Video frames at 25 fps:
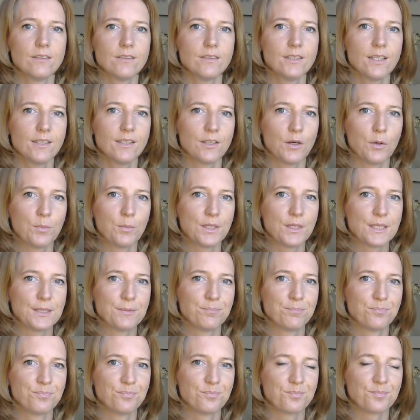Dzień
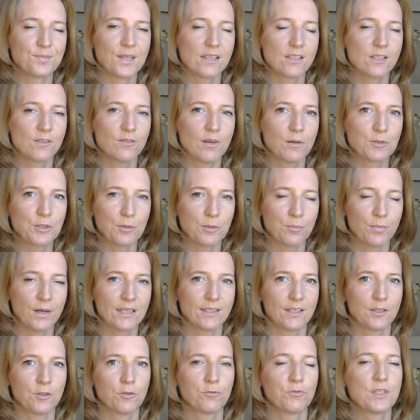dobry, nazywam się
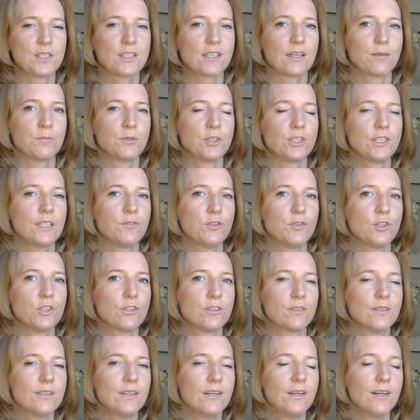Beata Nowicka-Misiewicz.
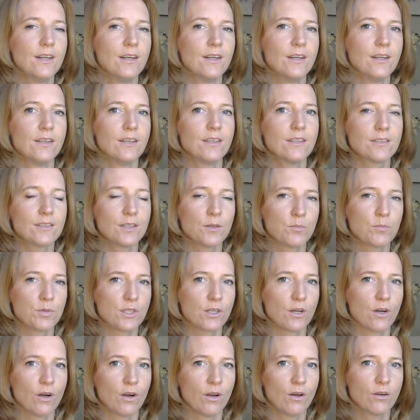Jestem
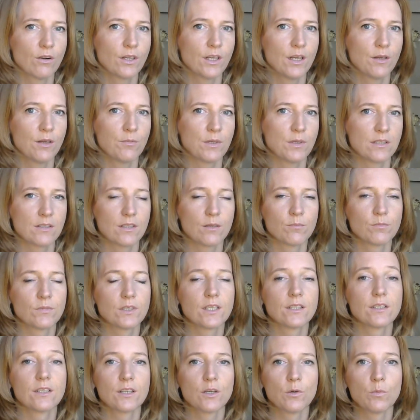psychologiem, jestem
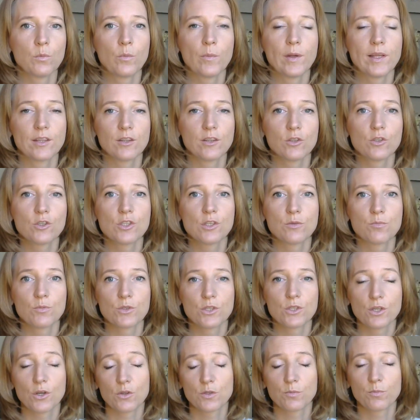trenerem umiejętności
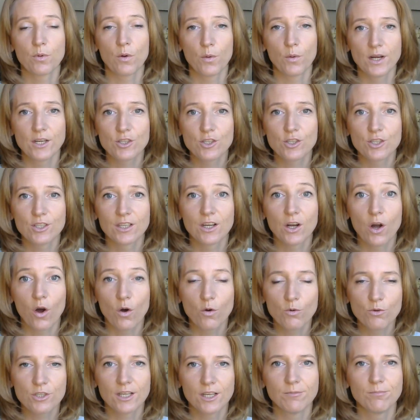psychospołecznych,
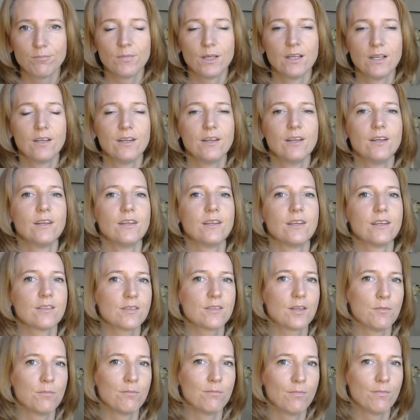coachem,
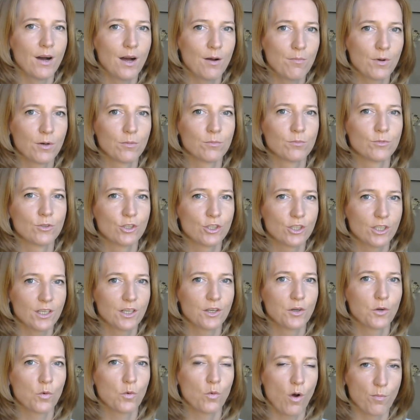jestem mamą
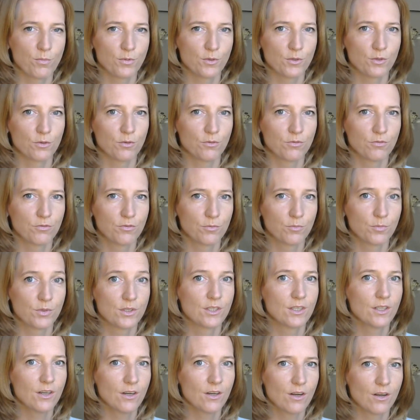trzech chłopców,
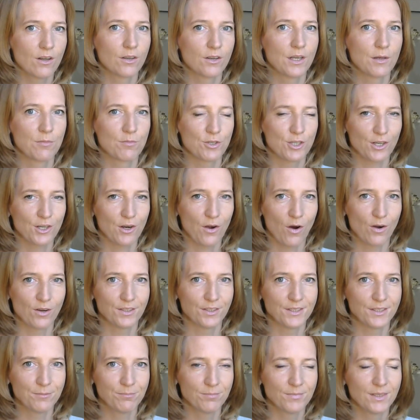psychologiem
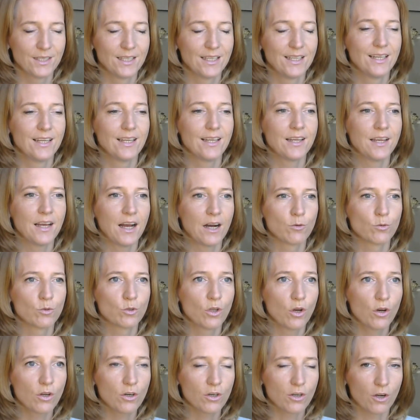szkolnym i
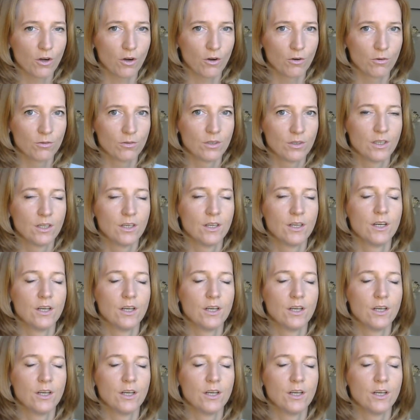autorką